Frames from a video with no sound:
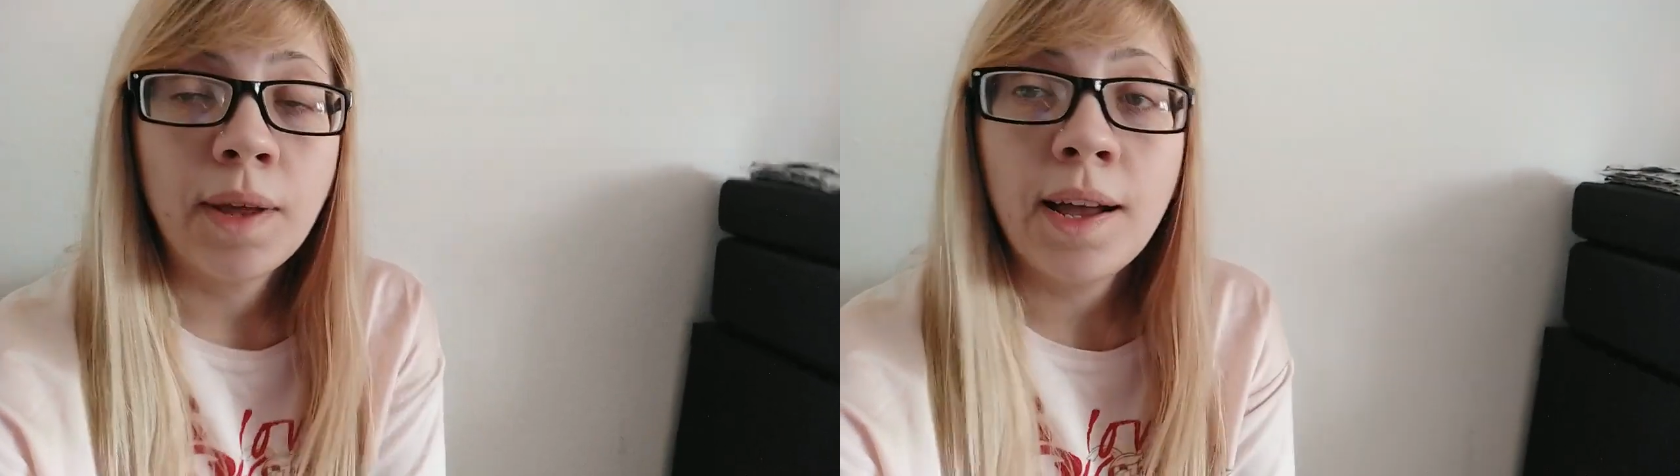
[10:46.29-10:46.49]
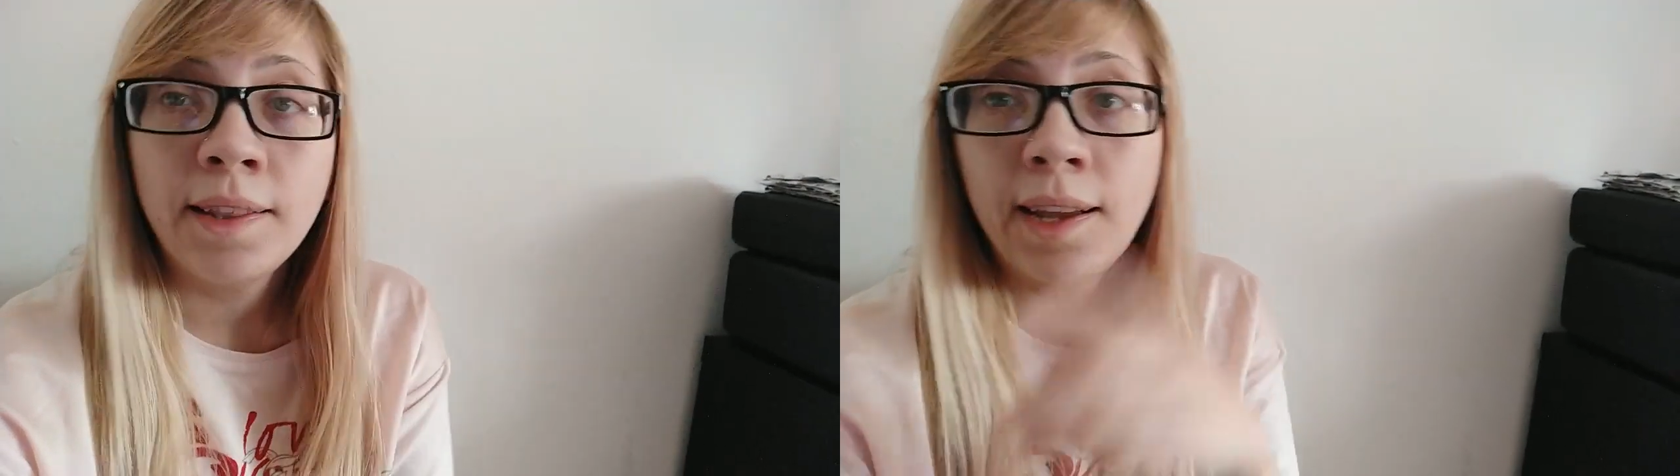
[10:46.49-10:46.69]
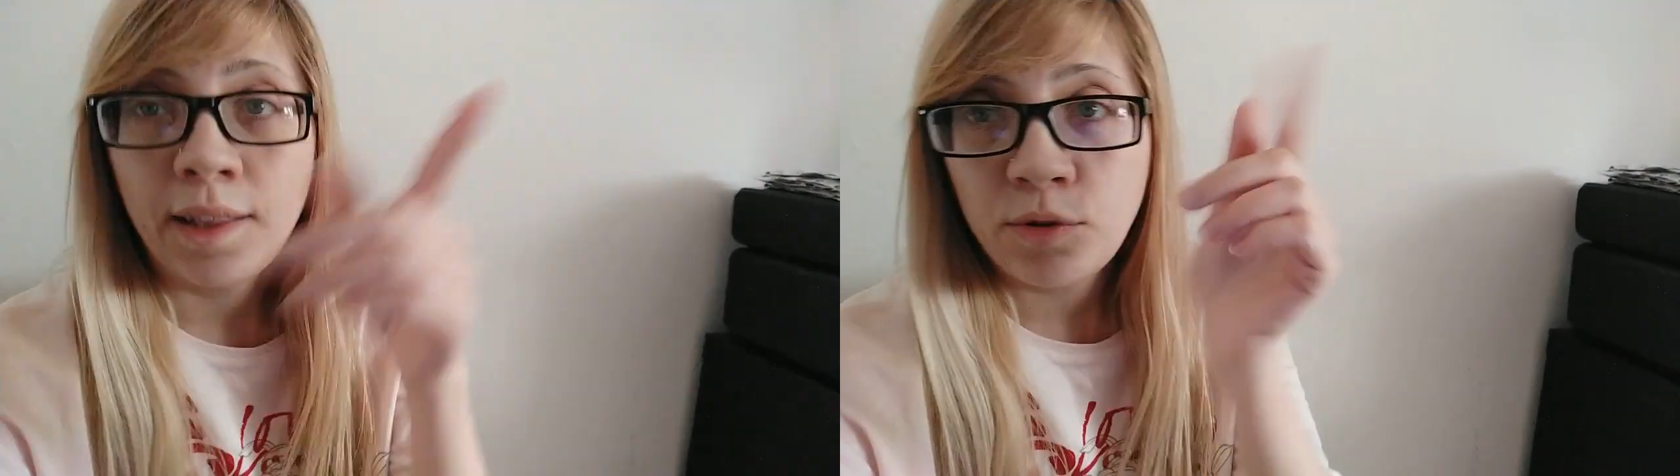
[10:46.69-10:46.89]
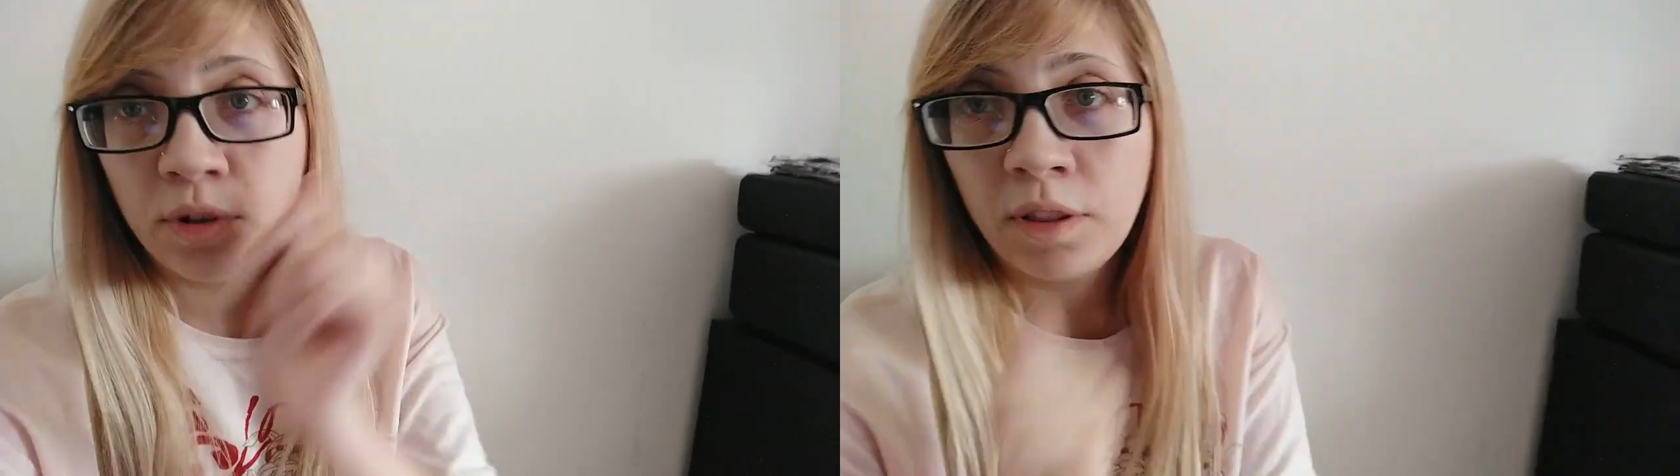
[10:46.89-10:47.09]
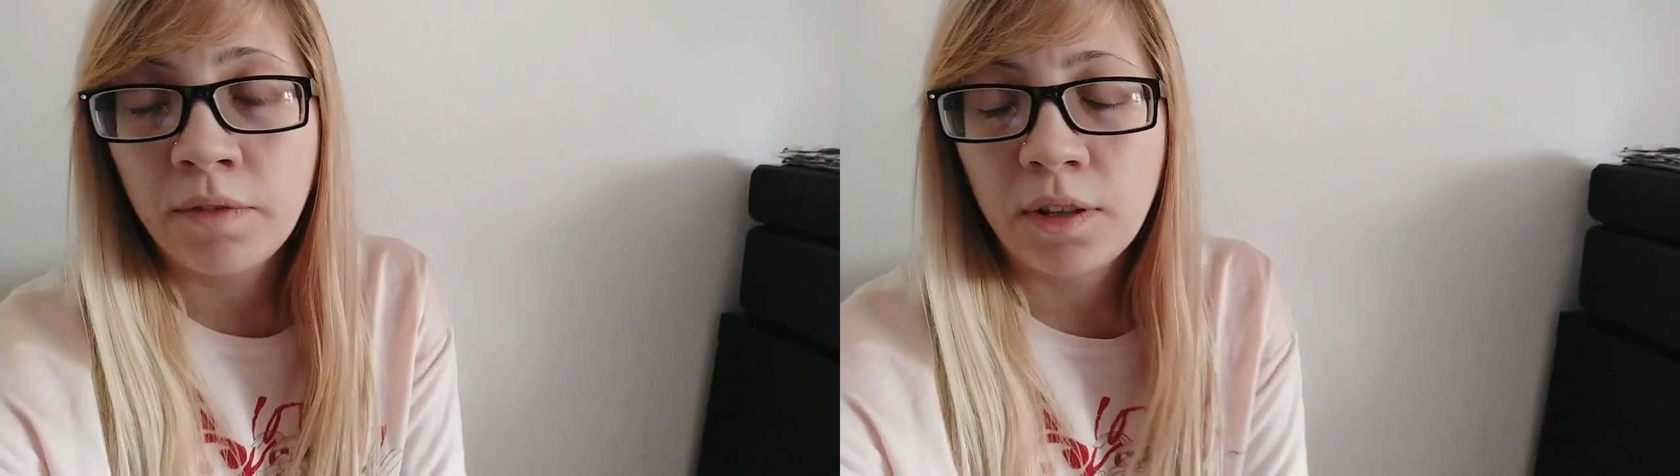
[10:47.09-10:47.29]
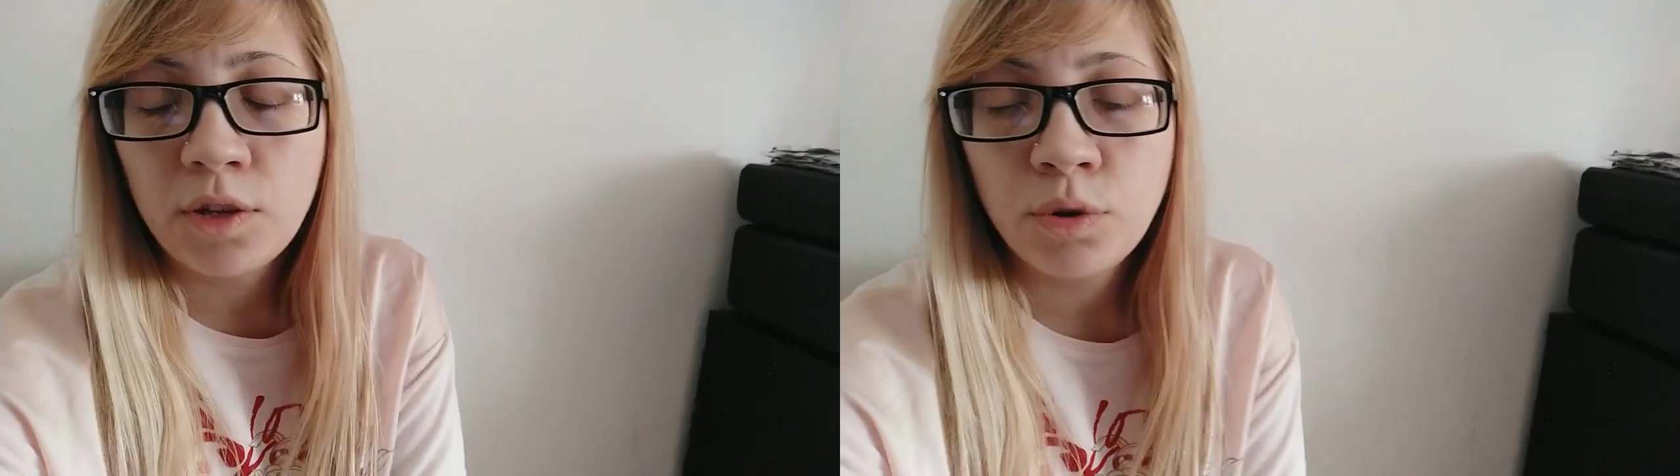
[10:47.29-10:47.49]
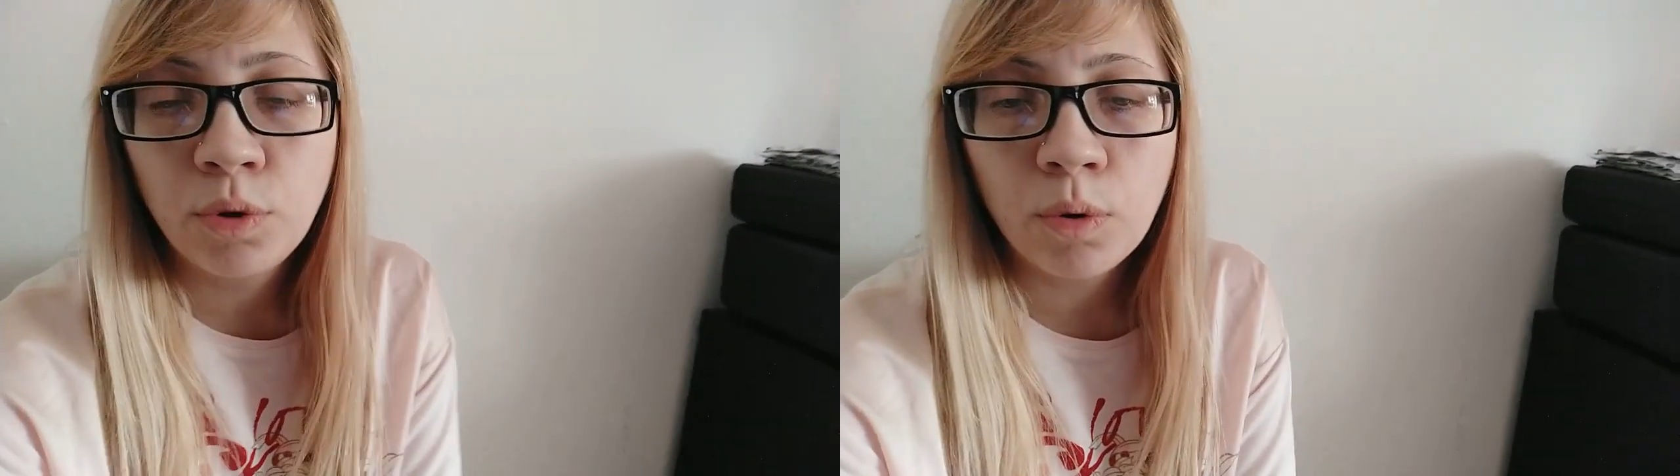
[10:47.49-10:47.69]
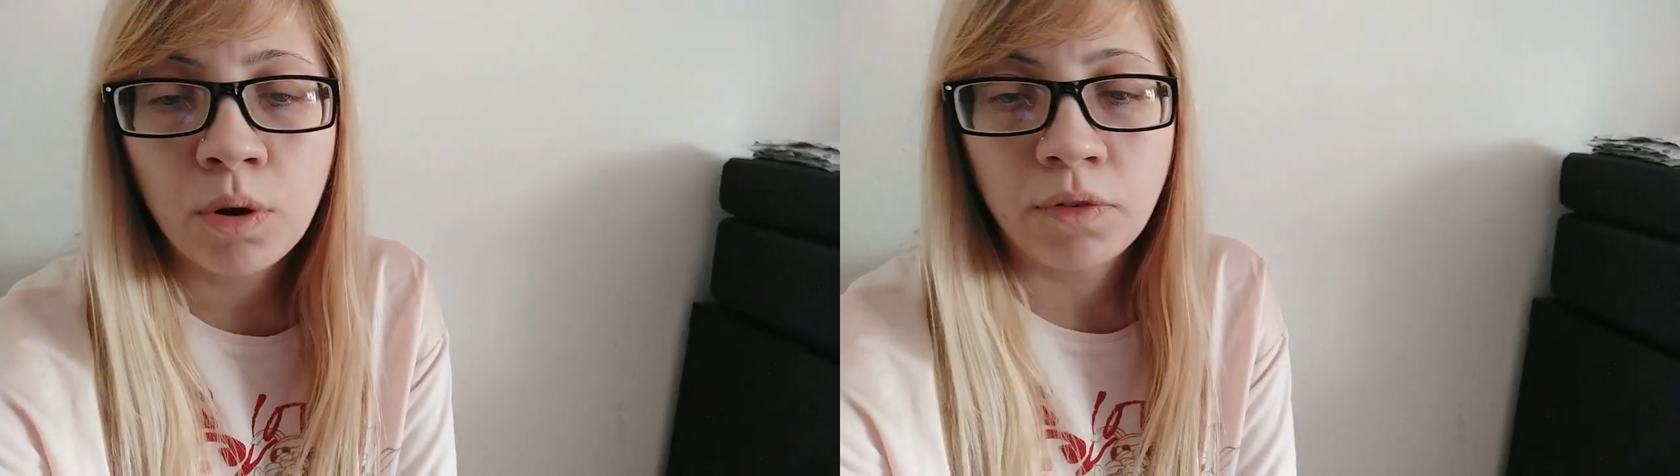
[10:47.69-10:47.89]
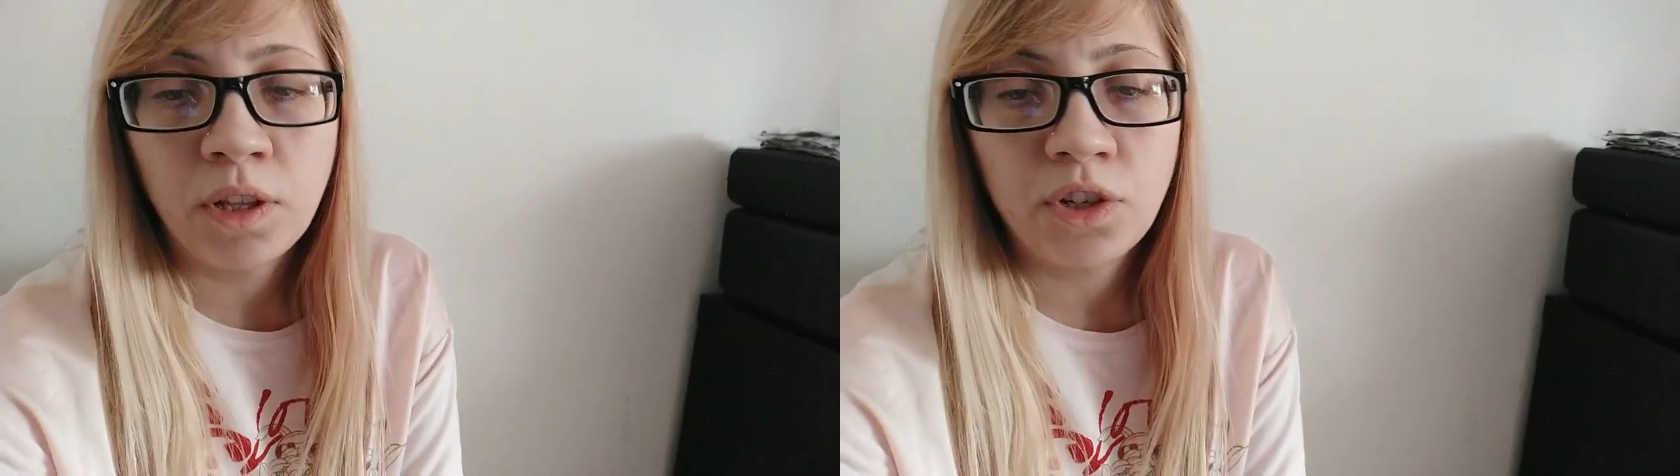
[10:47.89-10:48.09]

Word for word: А, да, насчет этого, насчет уроков